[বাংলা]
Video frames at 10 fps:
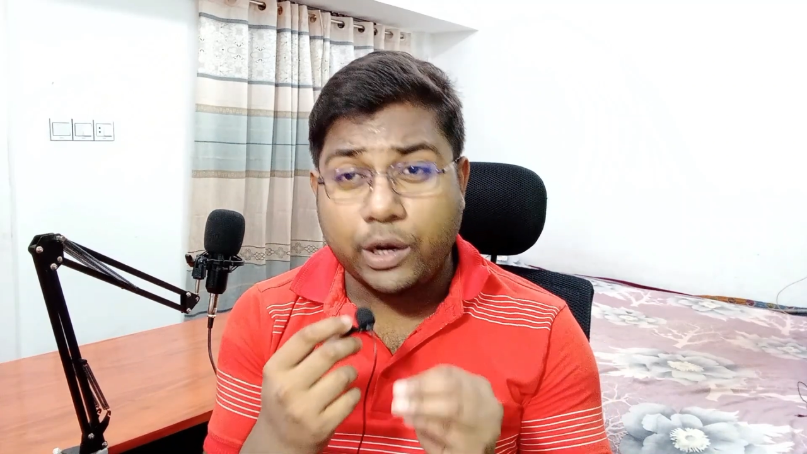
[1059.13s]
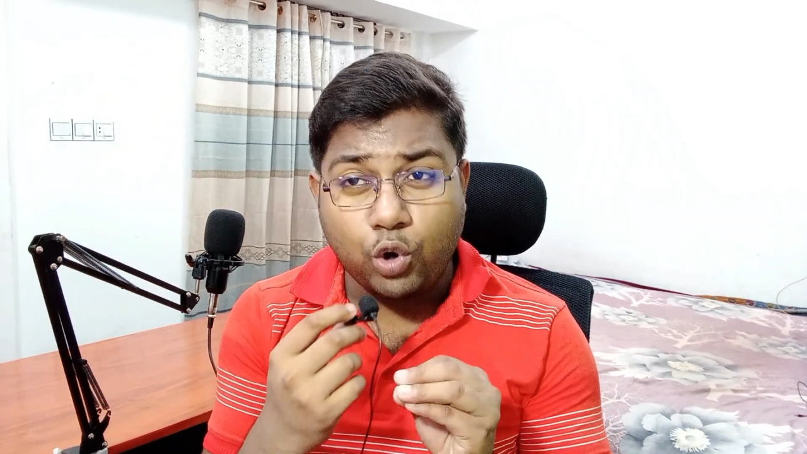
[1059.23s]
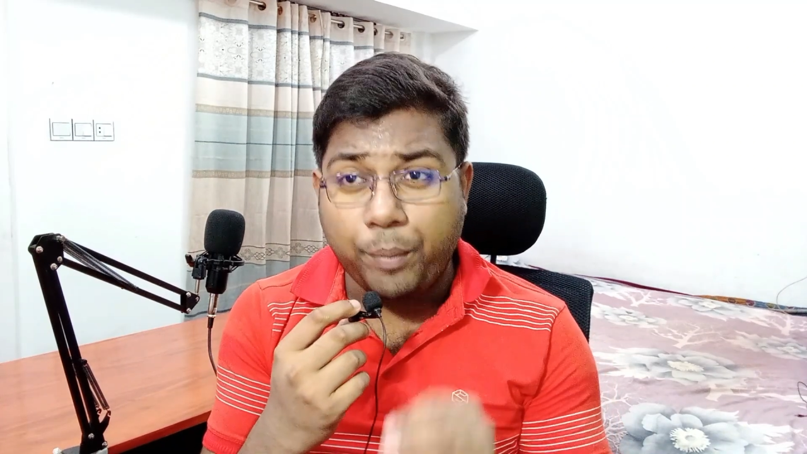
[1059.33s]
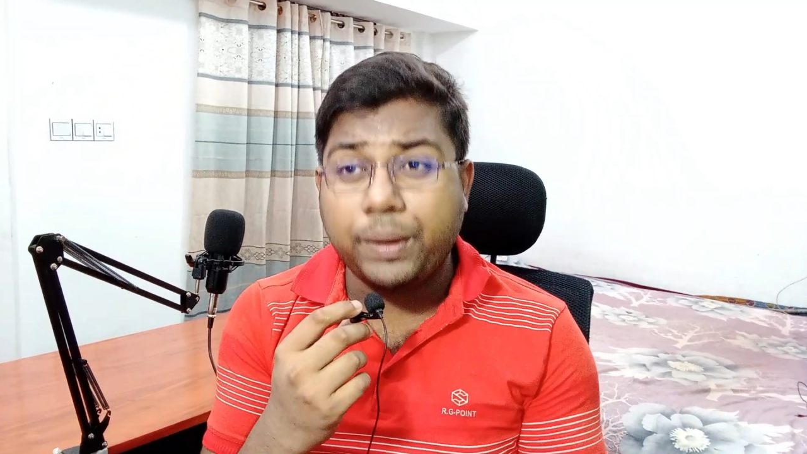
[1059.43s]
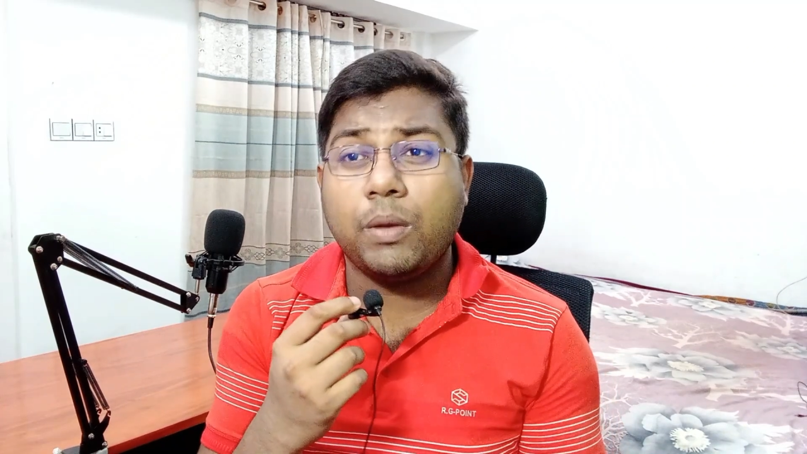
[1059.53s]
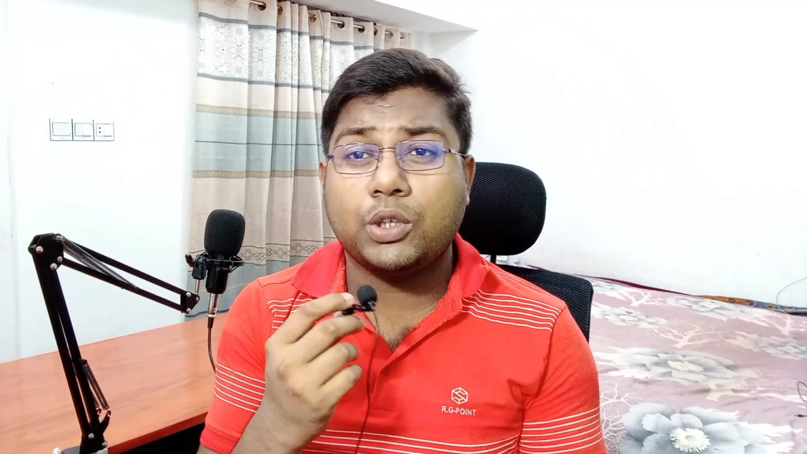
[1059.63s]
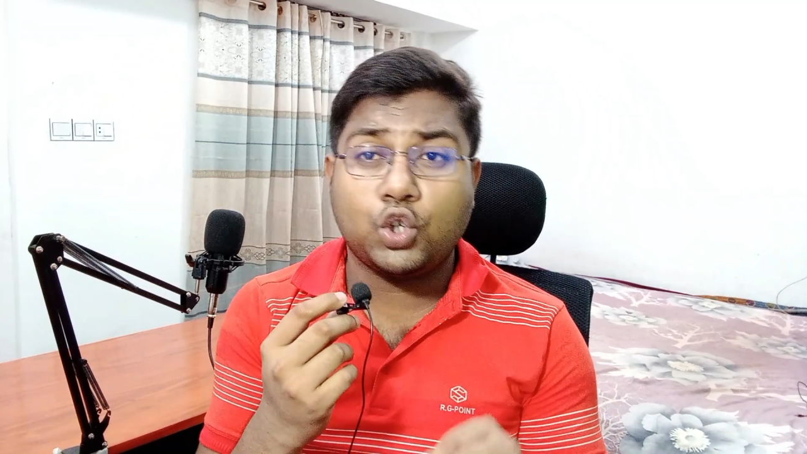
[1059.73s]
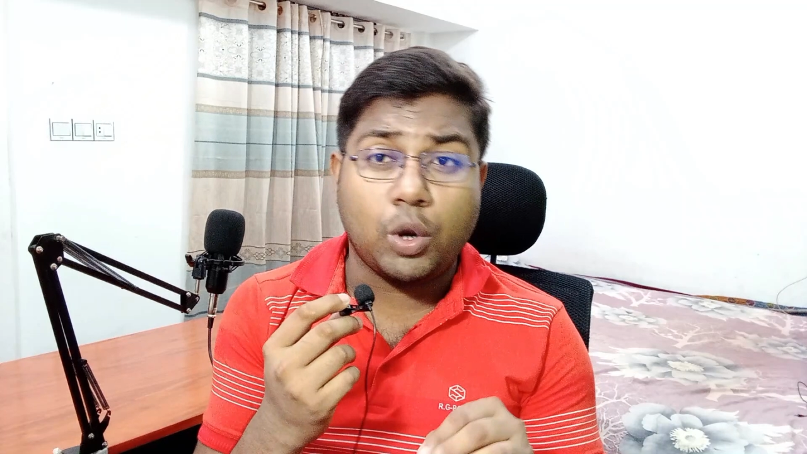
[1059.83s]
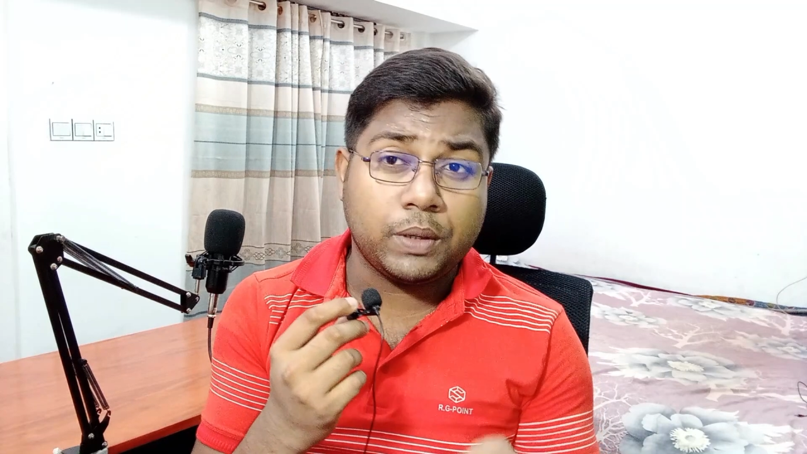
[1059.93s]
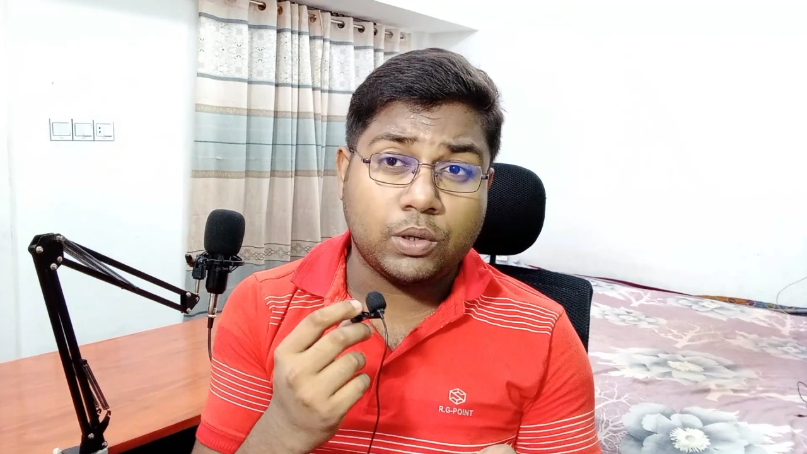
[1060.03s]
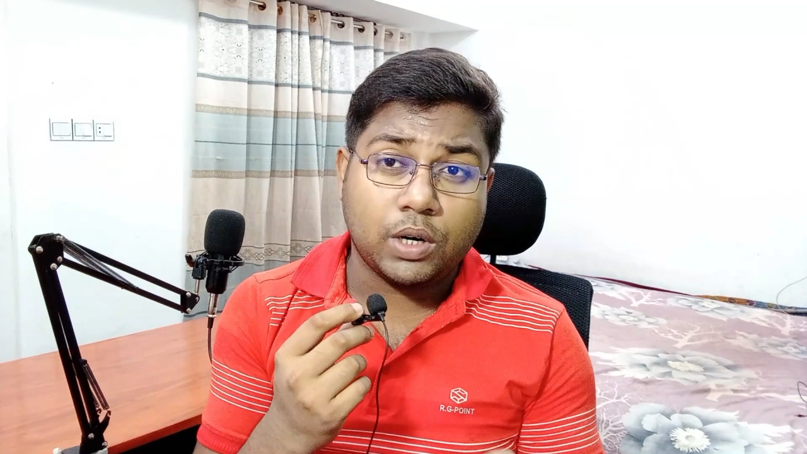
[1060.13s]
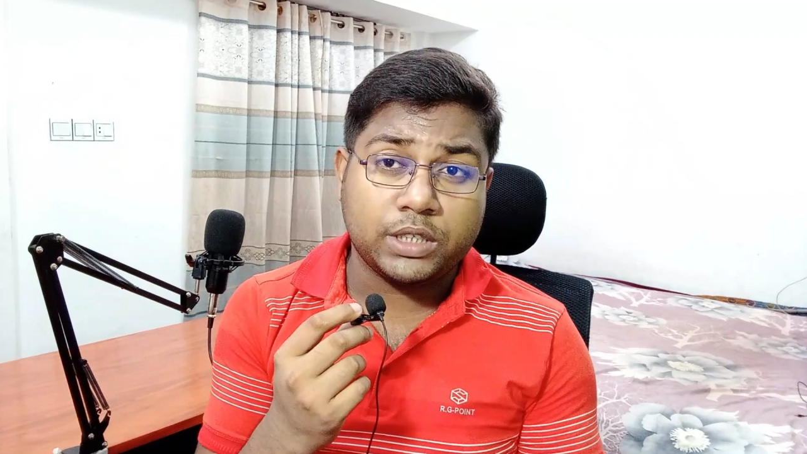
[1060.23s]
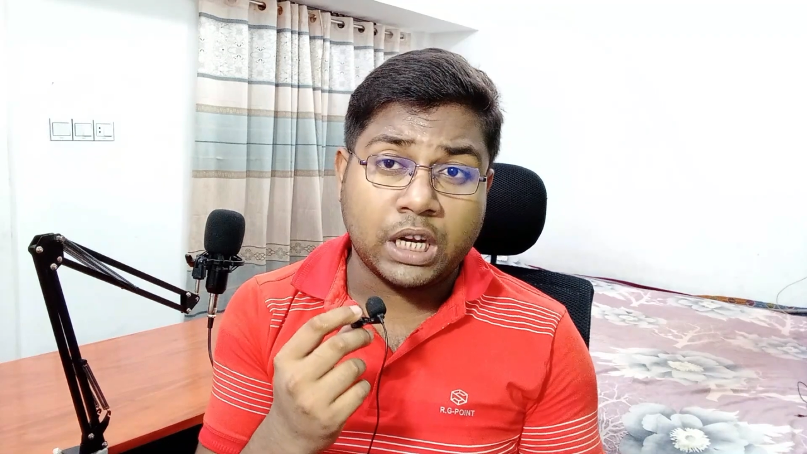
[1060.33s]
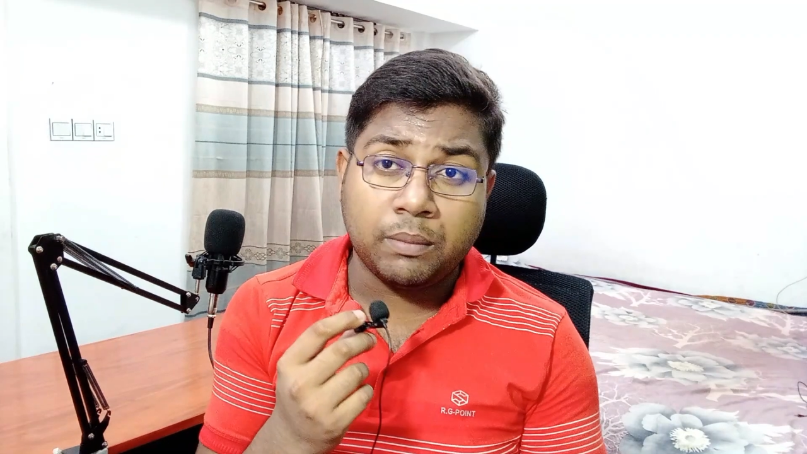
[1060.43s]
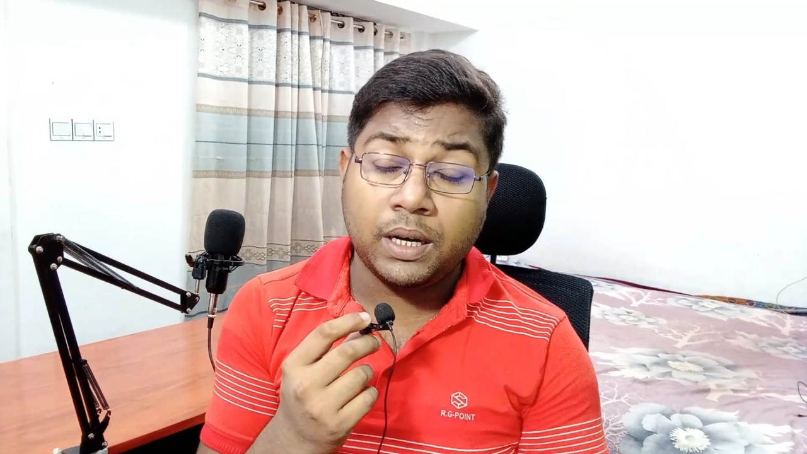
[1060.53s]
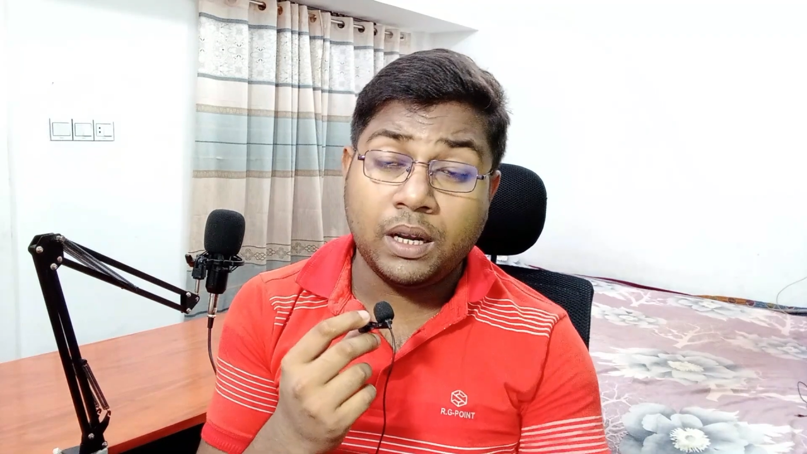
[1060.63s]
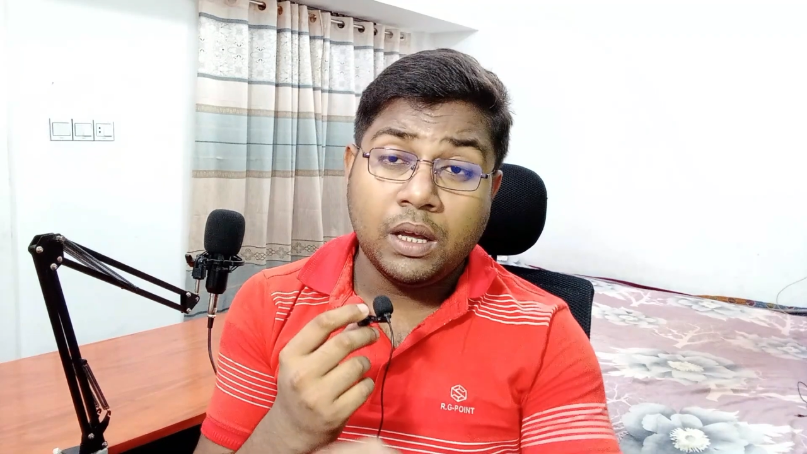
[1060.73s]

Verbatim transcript: কমেন্ট বক্সে কমেন্ট করে জানাবেন